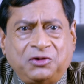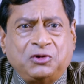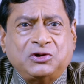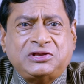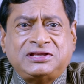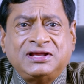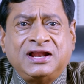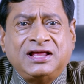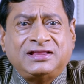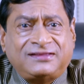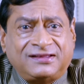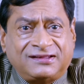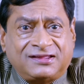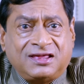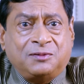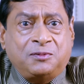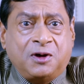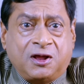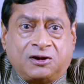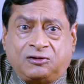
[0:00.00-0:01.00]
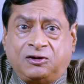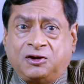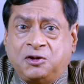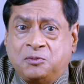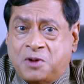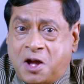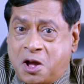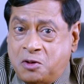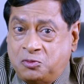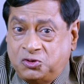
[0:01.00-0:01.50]
నీకు వచ్చిన అత్యవసర
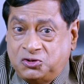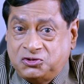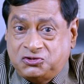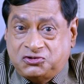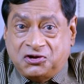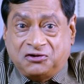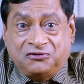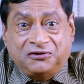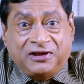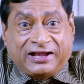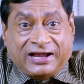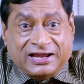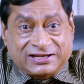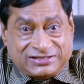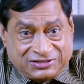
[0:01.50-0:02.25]
మార్కులకి మామూలు ఉద్యోగమే